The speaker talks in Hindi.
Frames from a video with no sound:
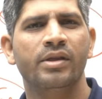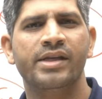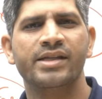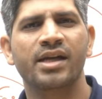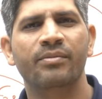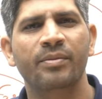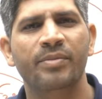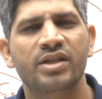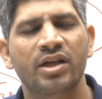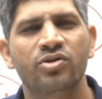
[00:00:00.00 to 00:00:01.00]
जैसा हमने
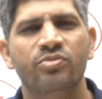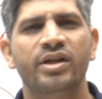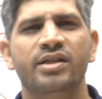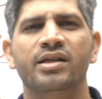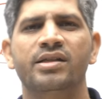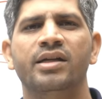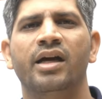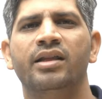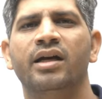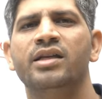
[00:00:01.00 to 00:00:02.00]
पिछले उसमें डिस्कस
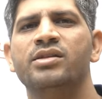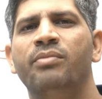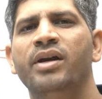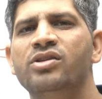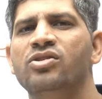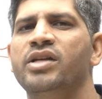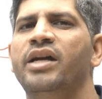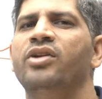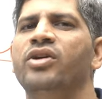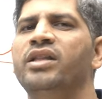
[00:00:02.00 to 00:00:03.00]
किया था कि जब बड़ी
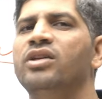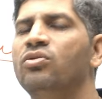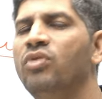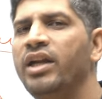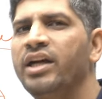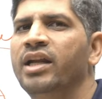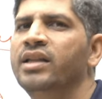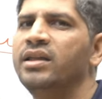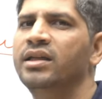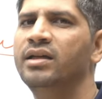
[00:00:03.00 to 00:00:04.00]
सोसाइटी आती है तो वो लिख
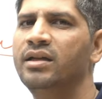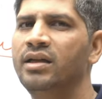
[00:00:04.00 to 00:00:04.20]
लेती है